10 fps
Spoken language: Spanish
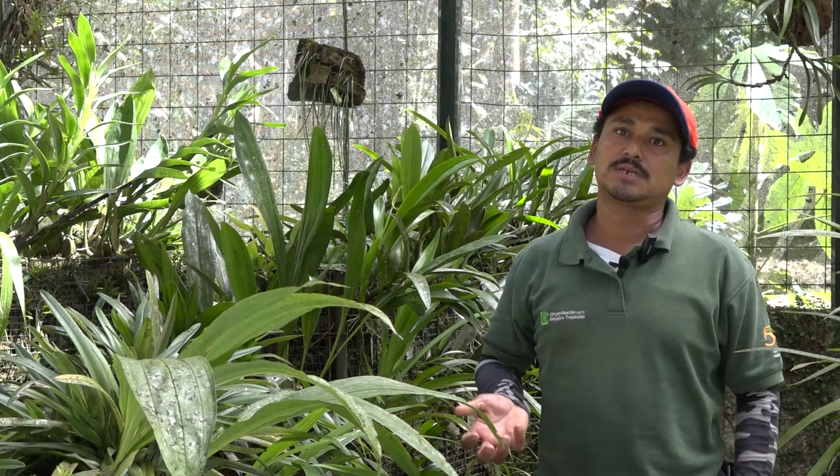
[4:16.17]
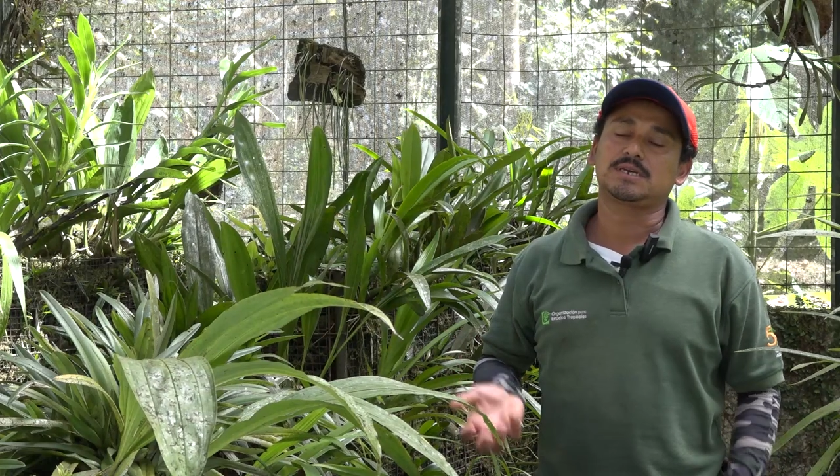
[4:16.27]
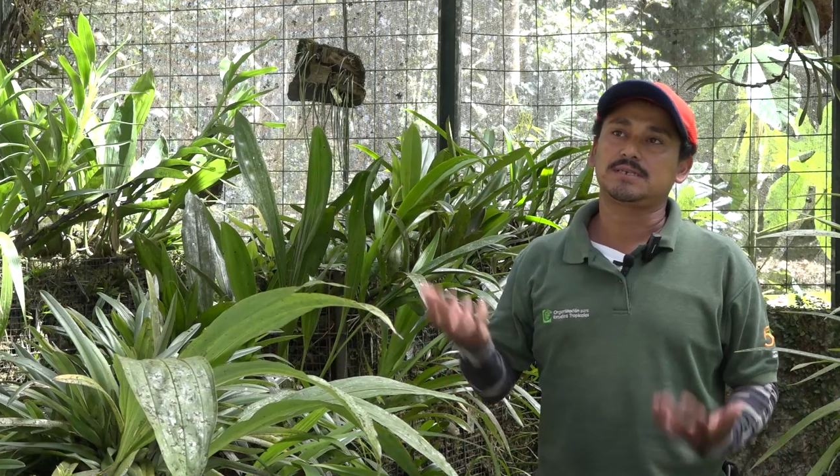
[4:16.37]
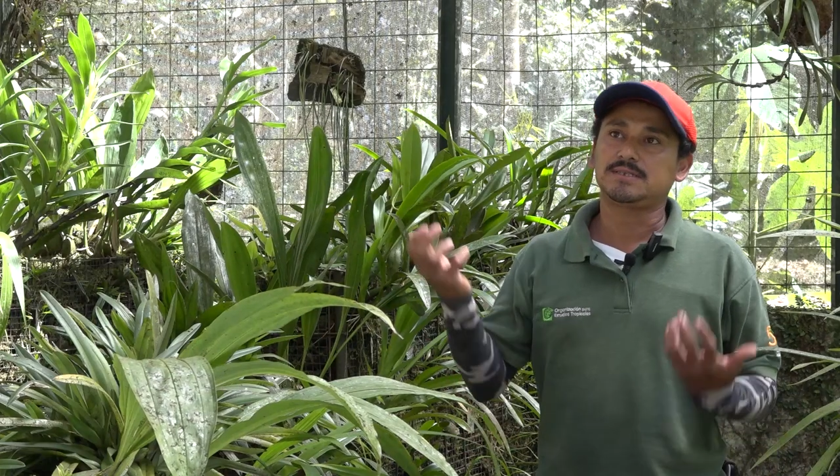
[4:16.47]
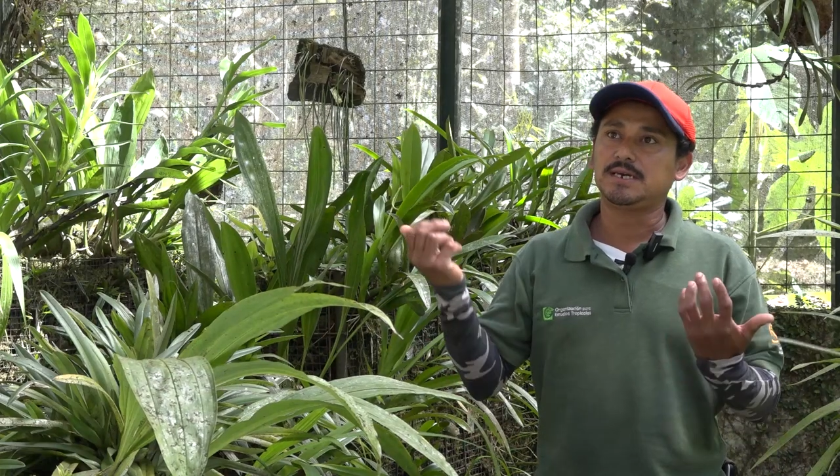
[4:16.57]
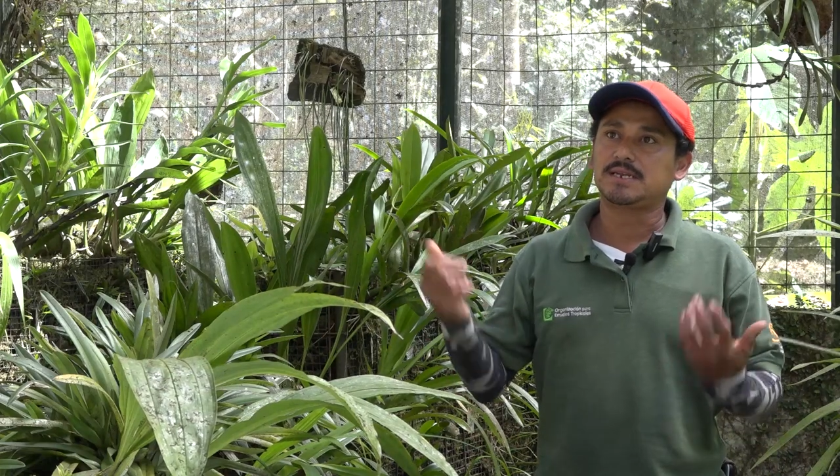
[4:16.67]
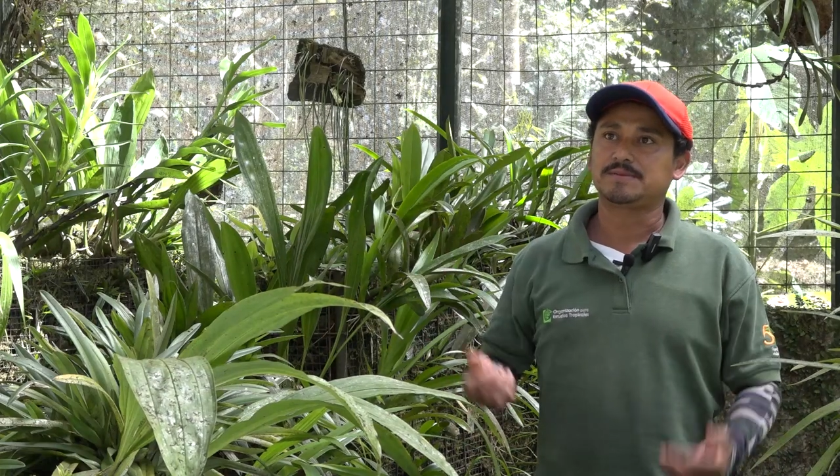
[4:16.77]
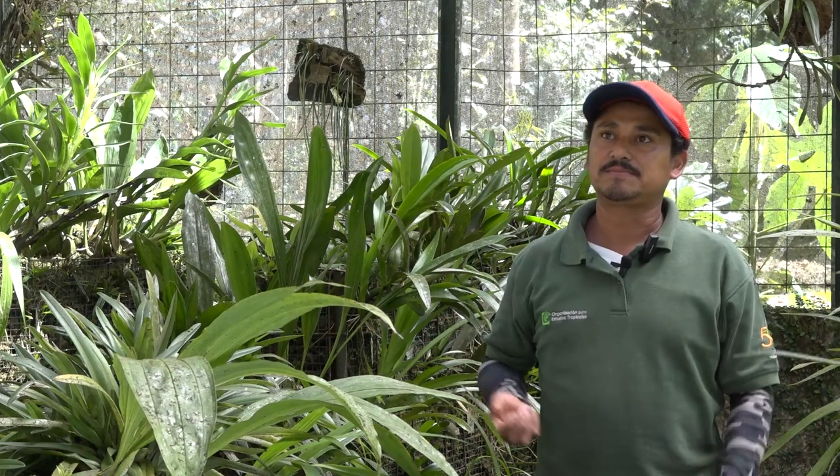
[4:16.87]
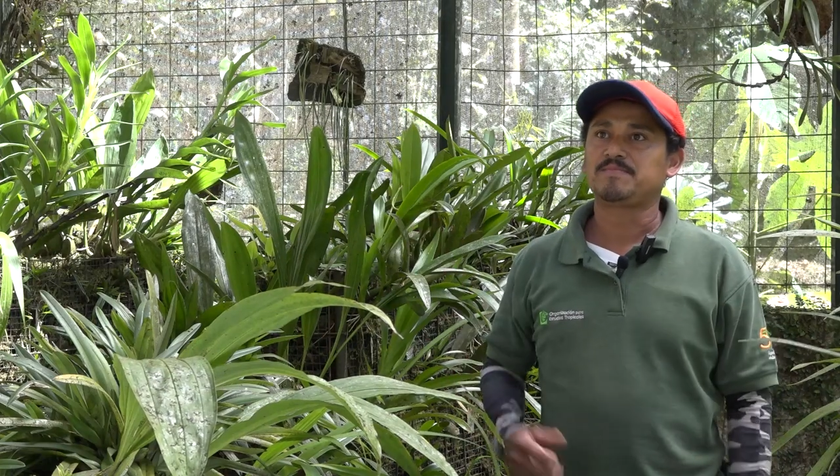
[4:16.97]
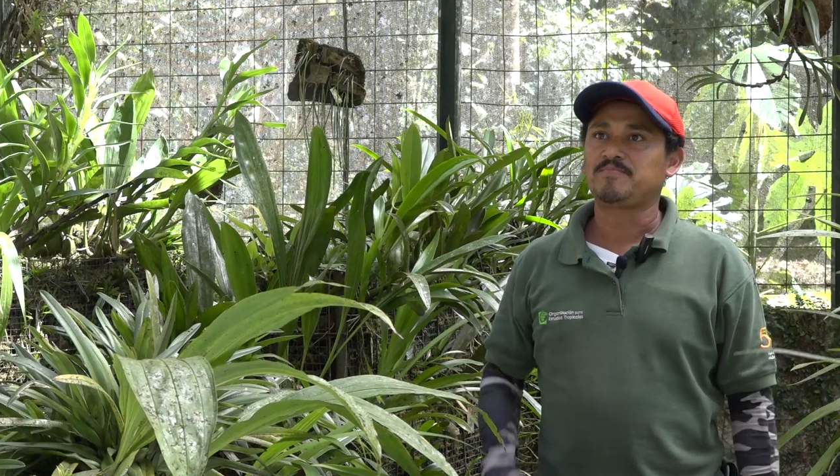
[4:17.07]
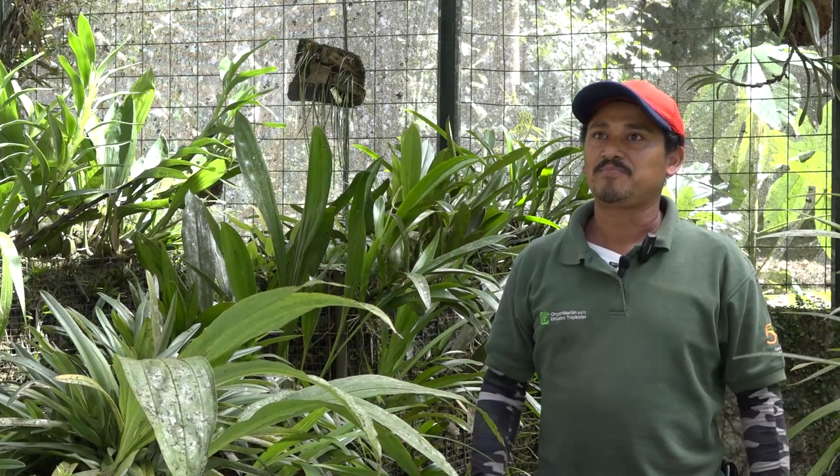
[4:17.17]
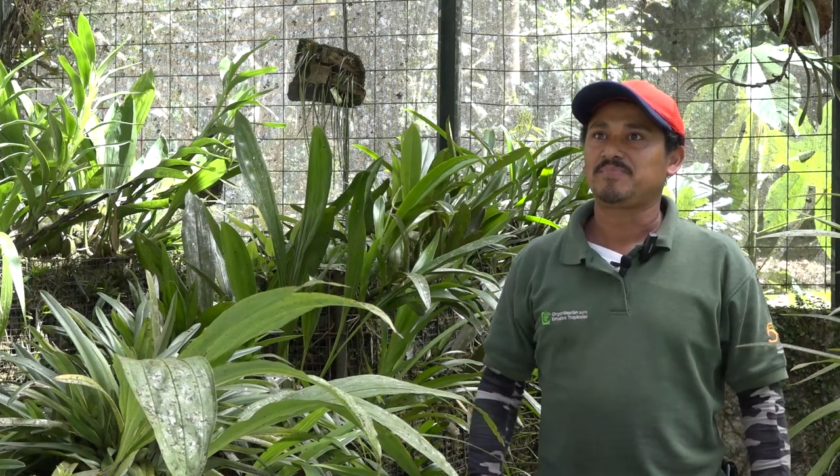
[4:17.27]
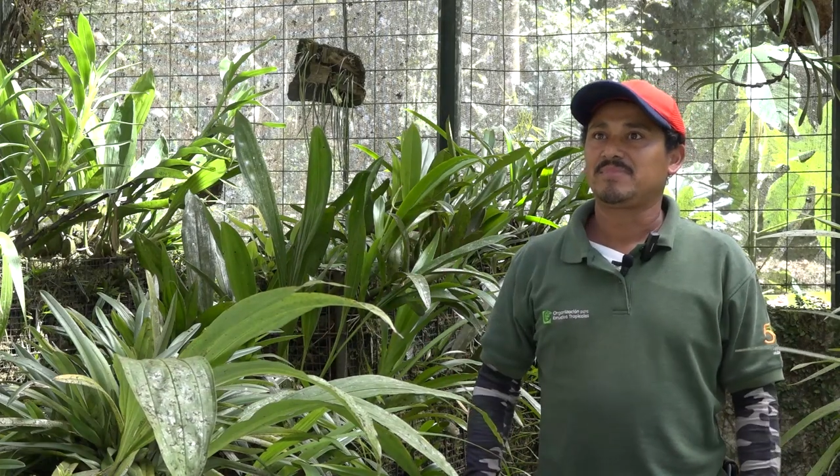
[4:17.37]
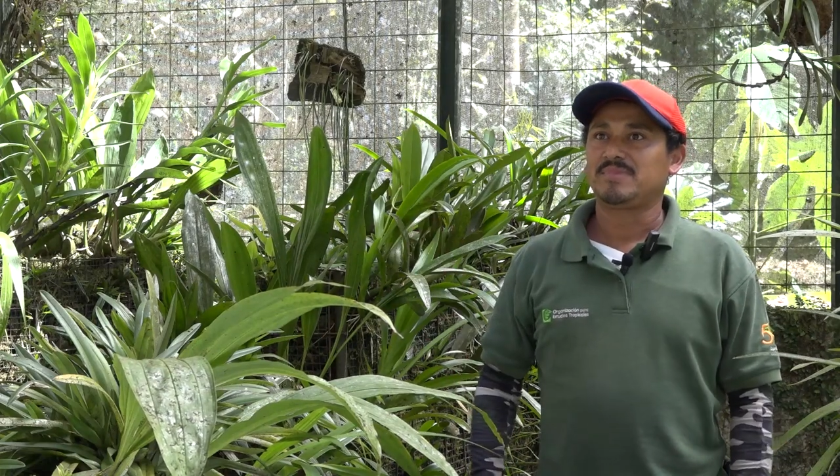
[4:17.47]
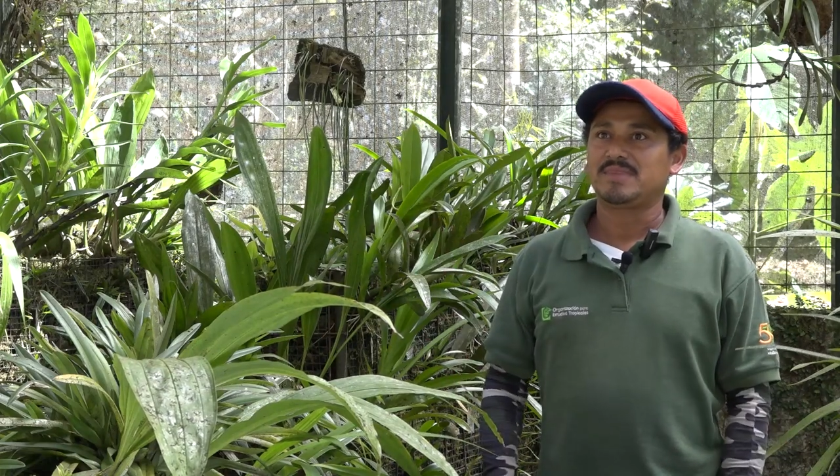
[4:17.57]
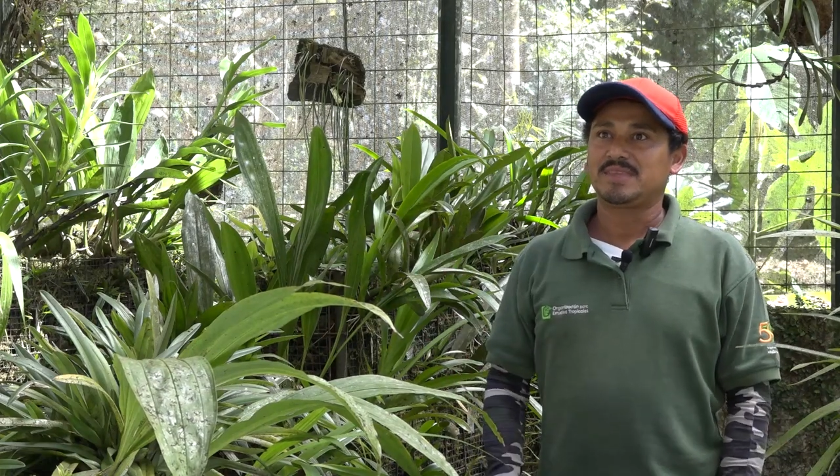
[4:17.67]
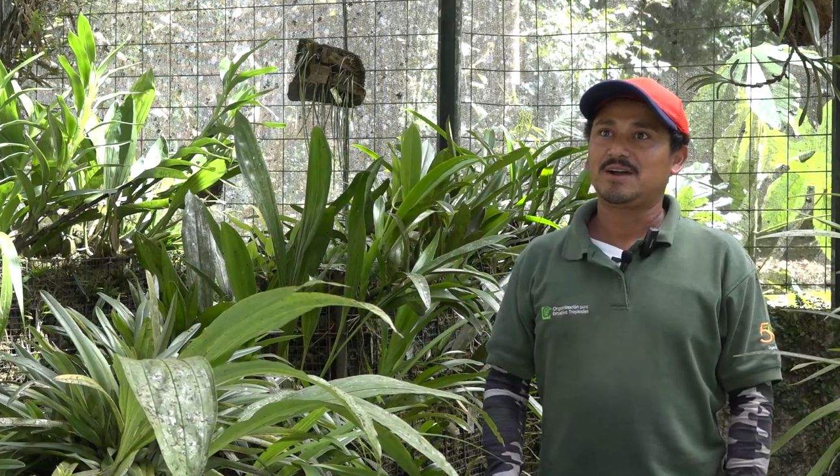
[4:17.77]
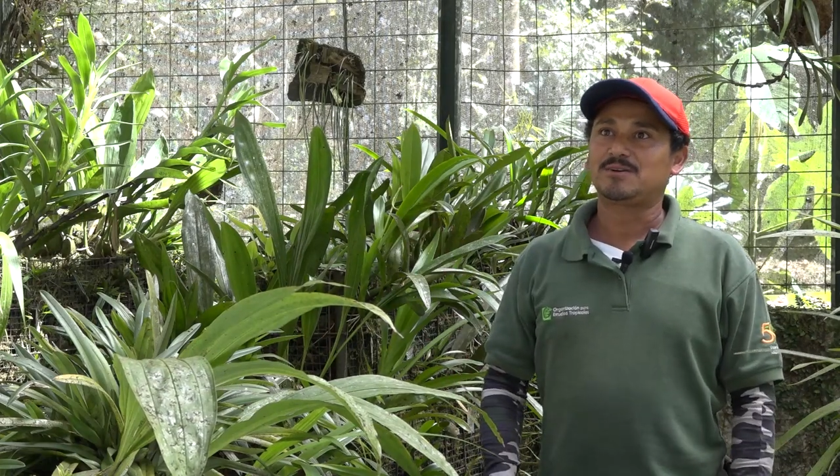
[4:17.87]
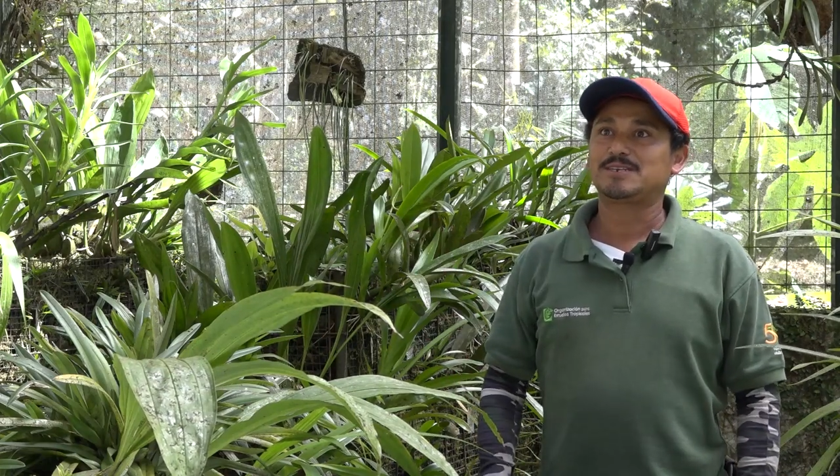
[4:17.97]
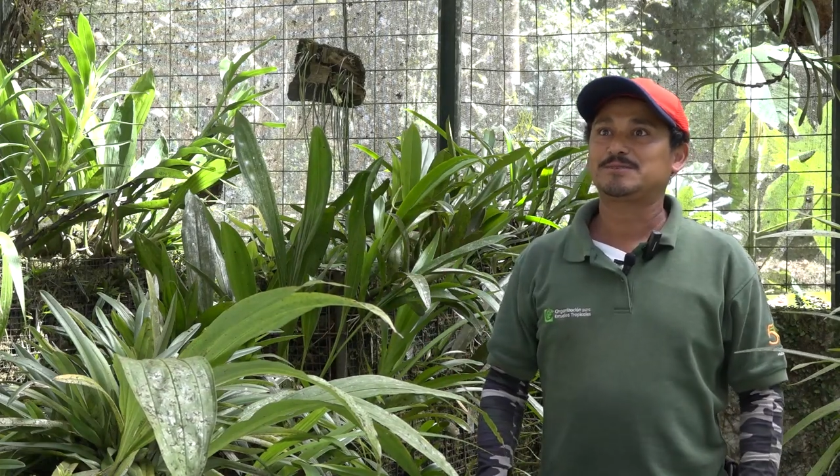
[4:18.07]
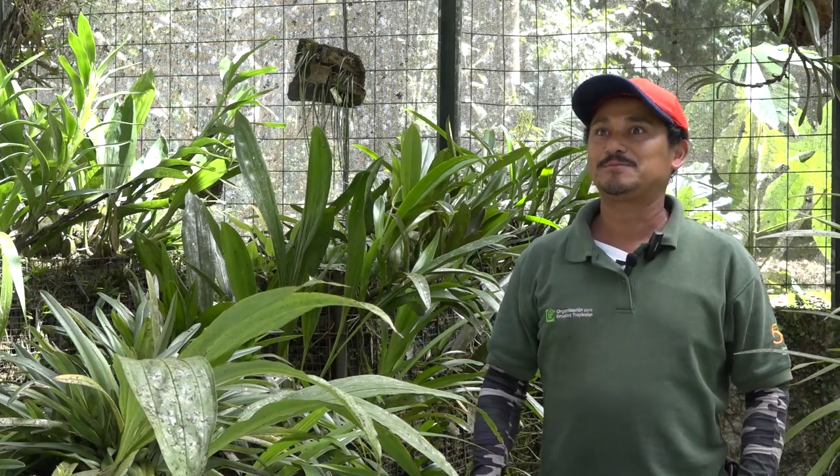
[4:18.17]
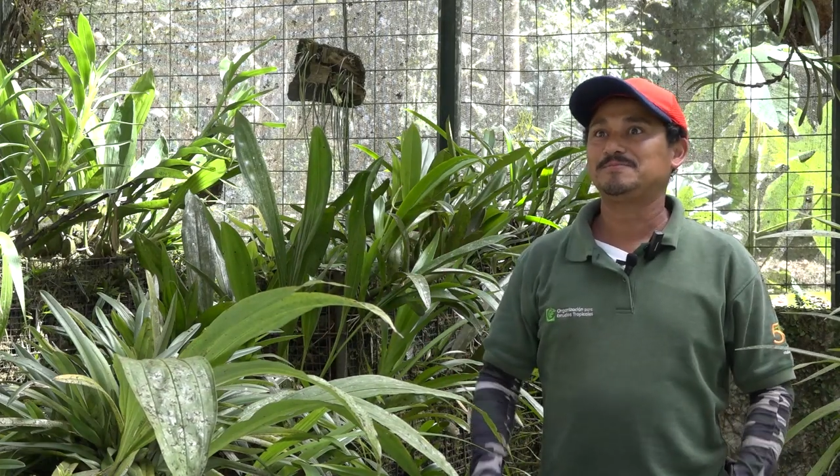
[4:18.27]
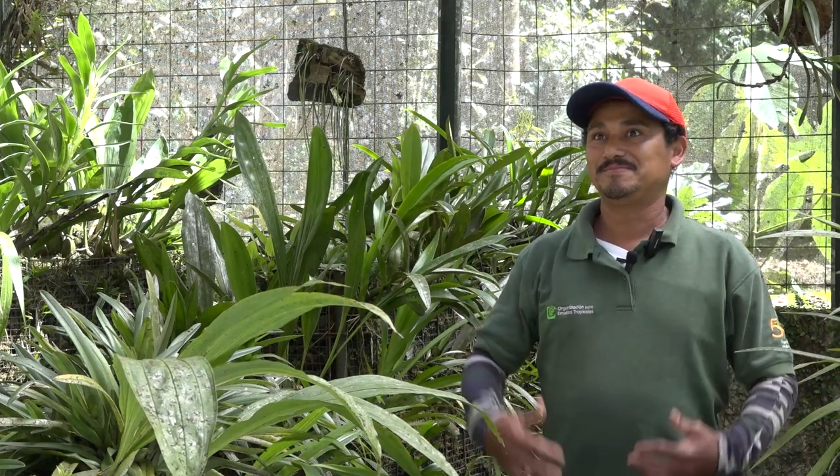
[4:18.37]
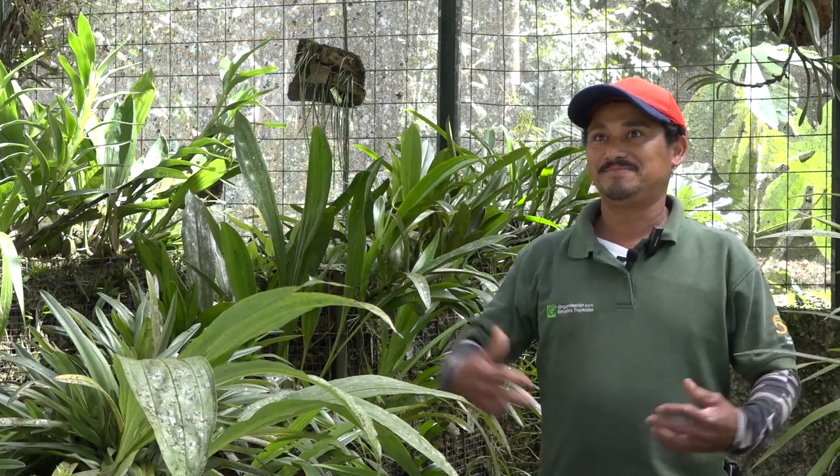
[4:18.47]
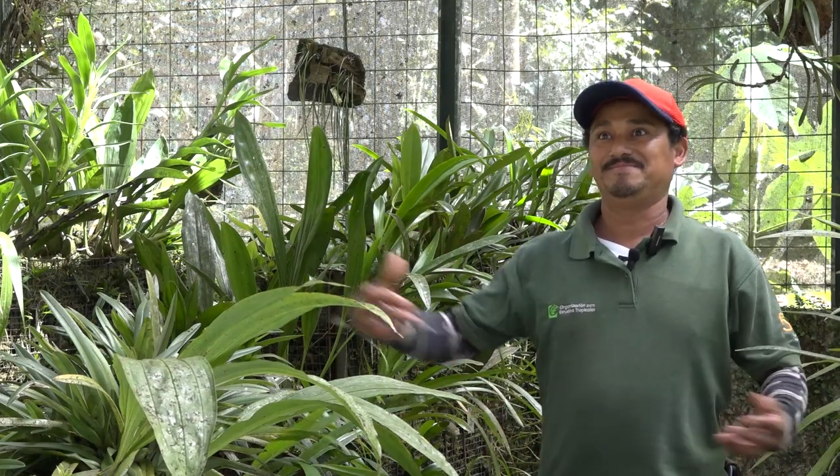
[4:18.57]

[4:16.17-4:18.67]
crecieran y ahora son,